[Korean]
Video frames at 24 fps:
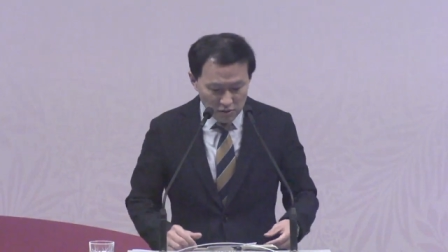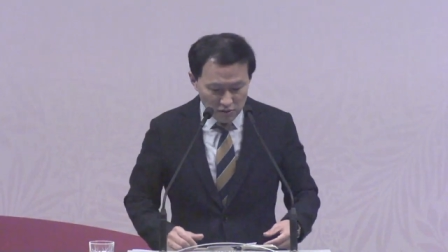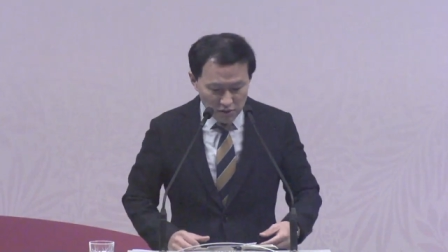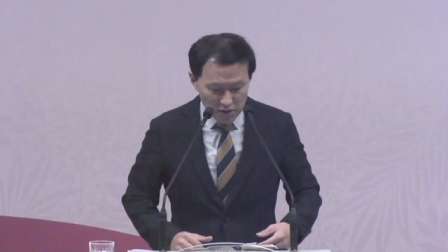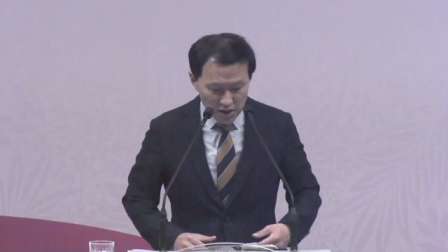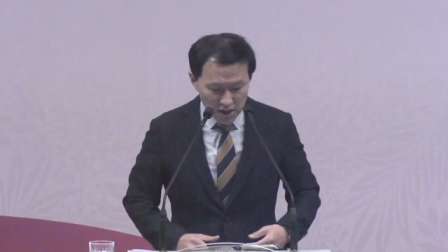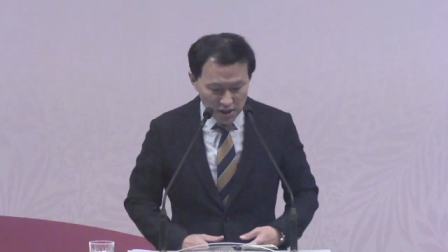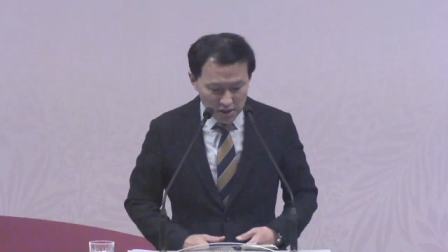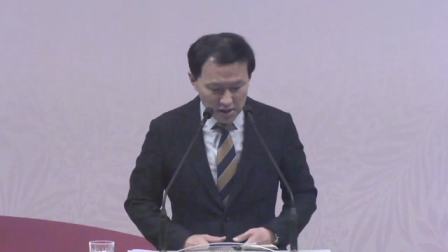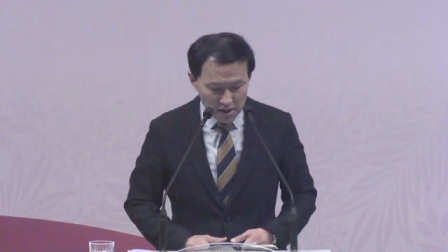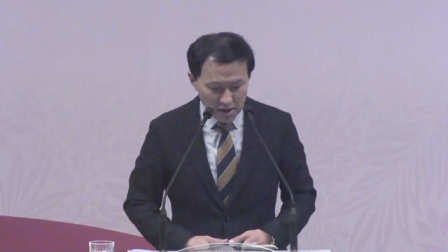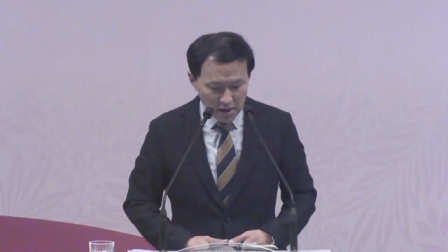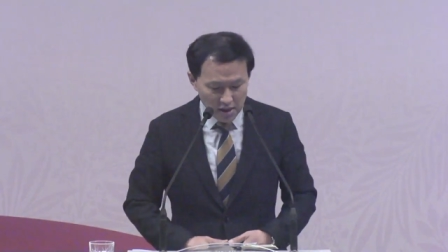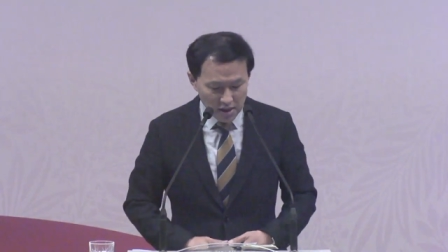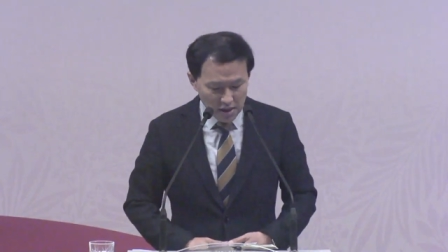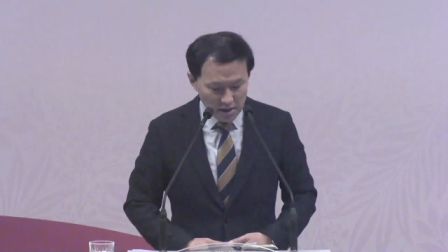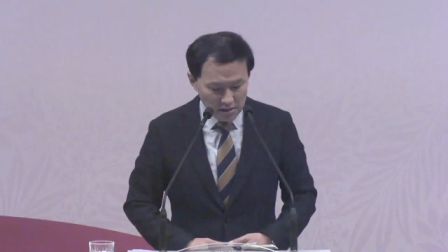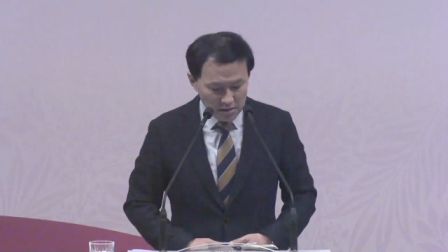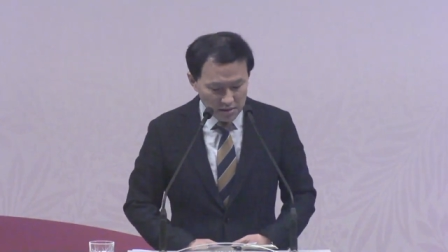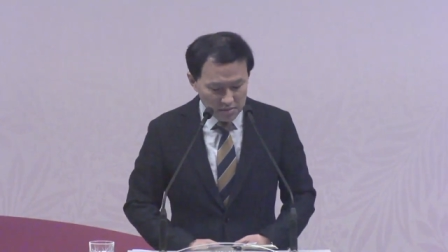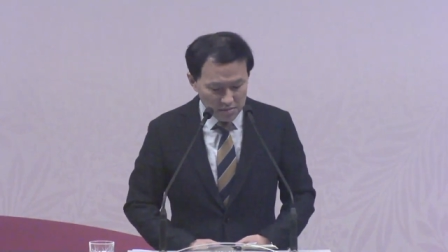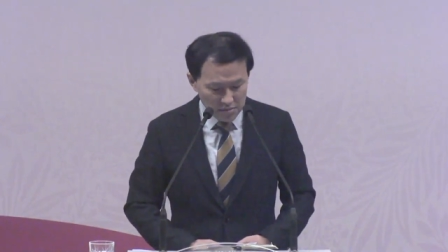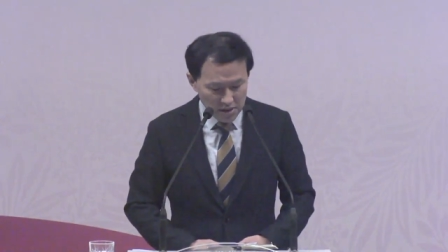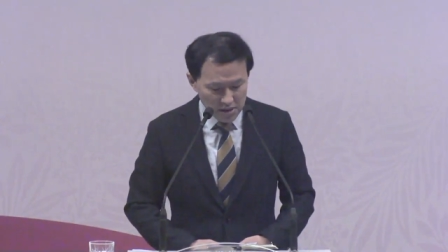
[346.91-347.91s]

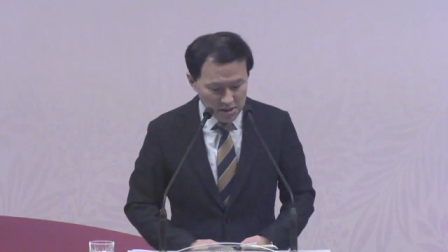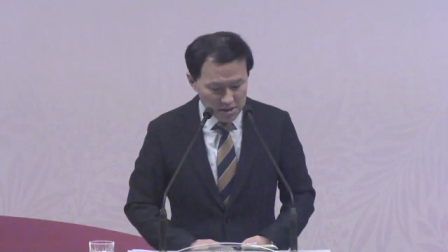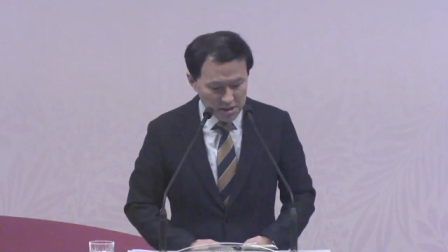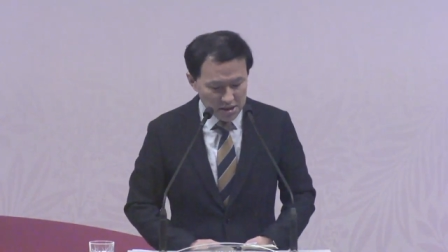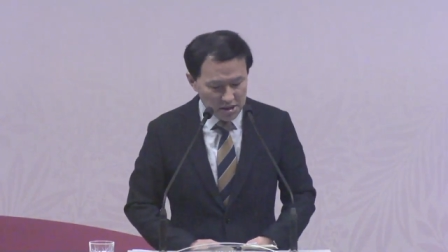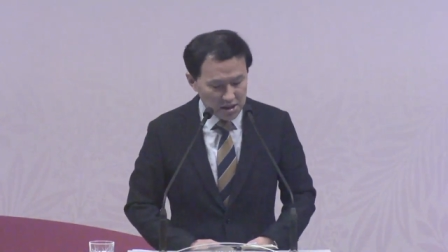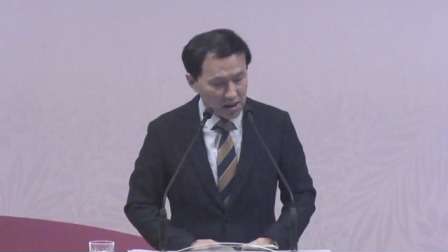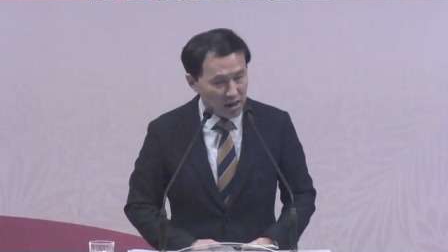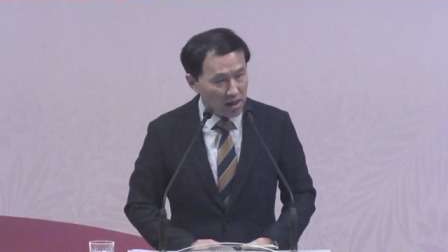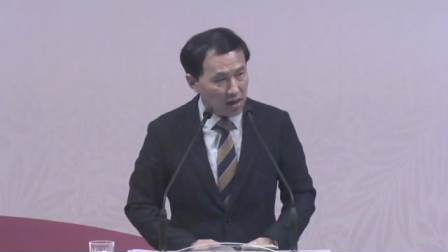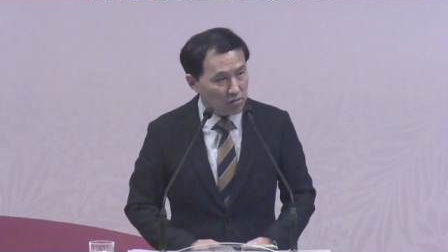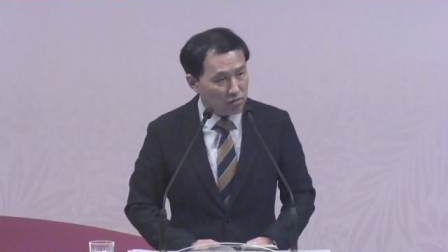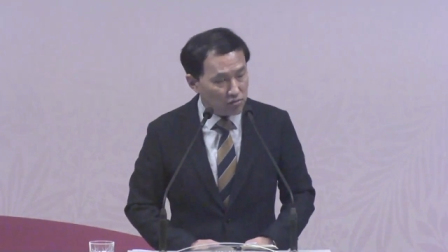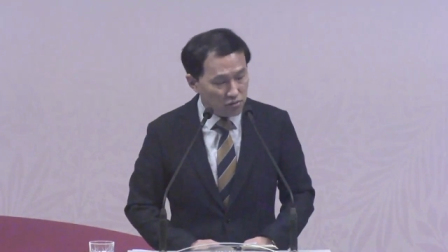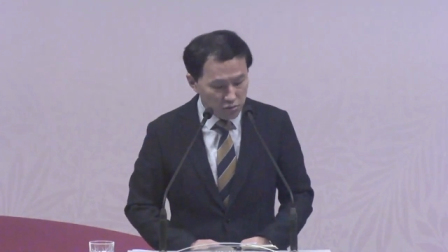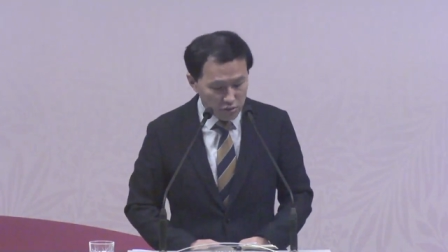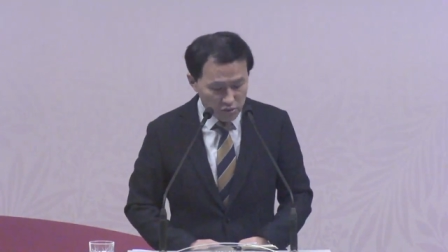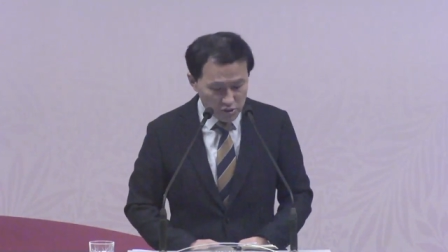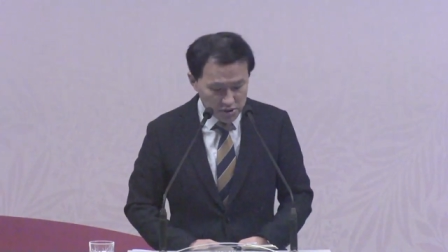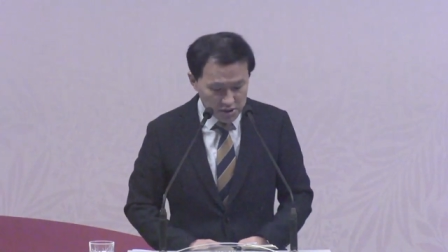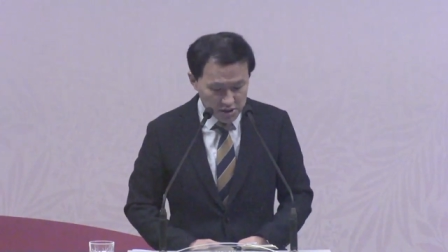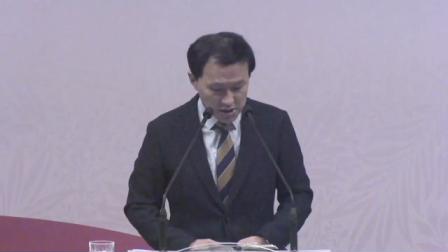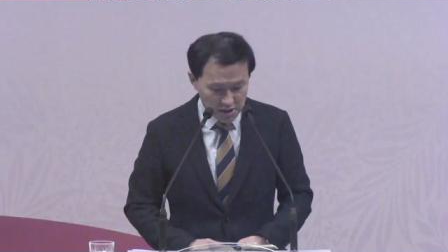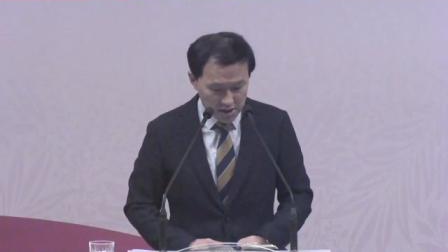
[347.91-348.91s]
구약의 이 메시아
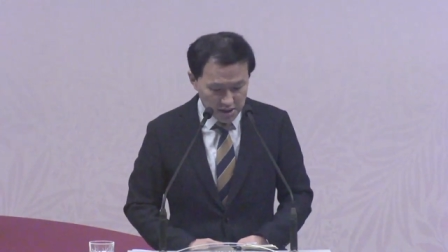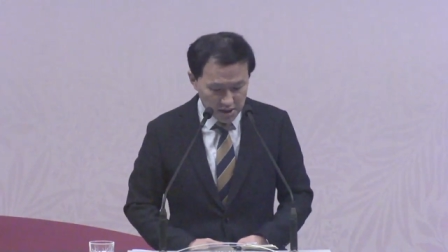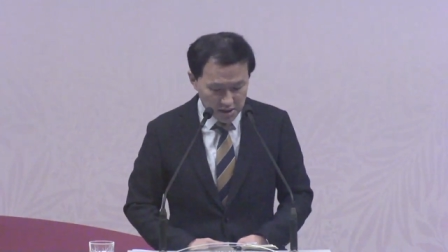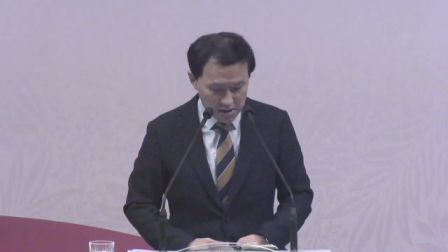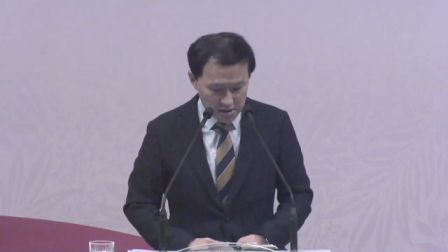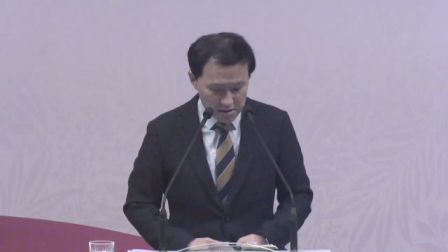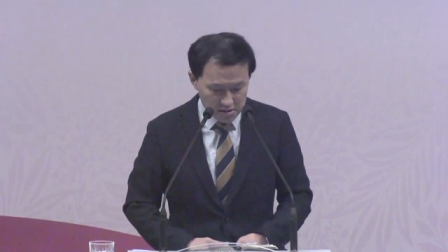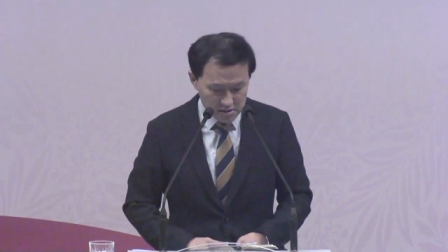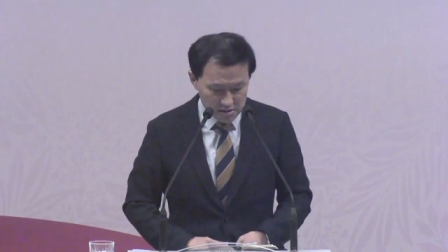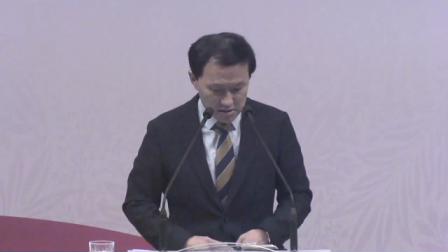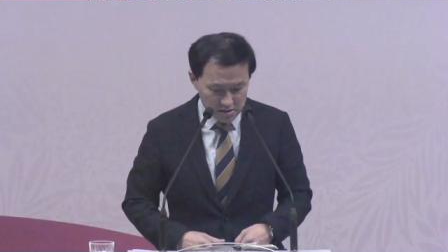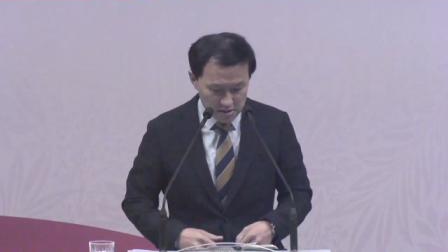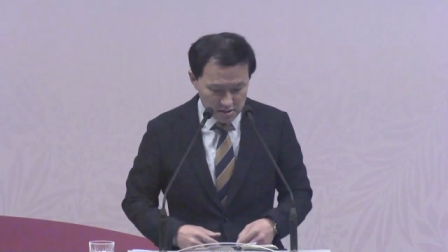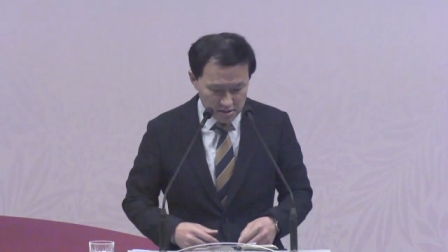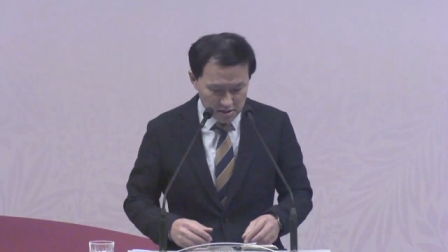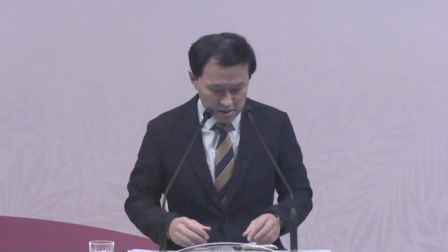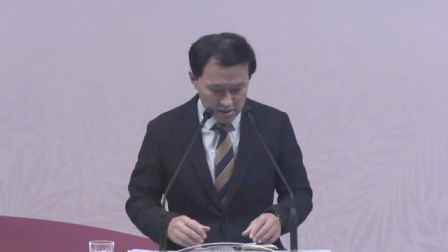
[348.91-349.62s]
구원자라는